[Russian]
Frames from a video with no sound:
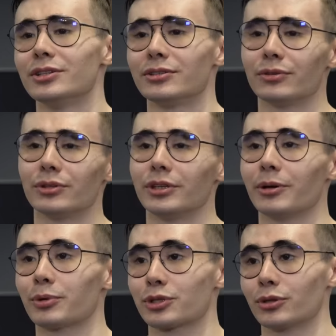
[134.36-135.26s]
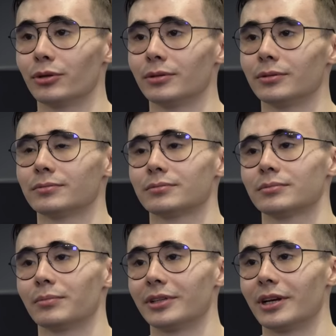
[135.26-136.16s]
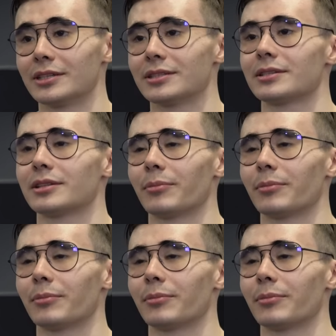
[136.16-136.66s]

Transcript: Сегодня я пришел подраться с